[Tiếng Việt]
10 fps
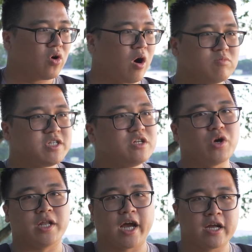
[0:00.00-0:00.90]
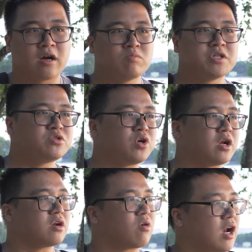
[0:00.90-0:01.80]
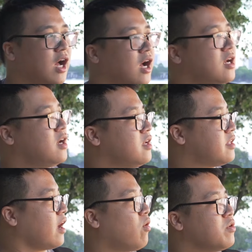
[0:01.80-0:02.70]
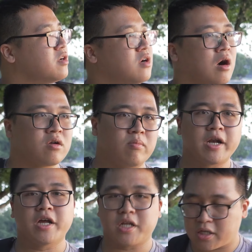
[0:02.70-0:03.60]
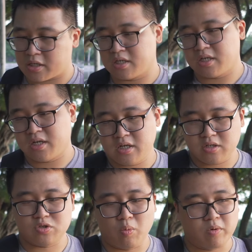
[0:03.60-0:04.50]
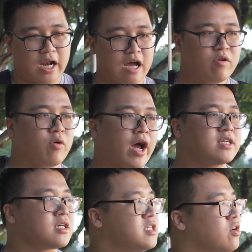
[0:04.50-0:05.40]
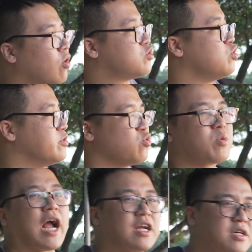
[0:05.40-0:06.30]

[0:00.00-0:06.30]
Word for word: không di chuyển nhanh, không di chuyển gọi là theo những hướng nó bất định. Dùng cái live view này chắc chỉ có dùng để chụp cảnh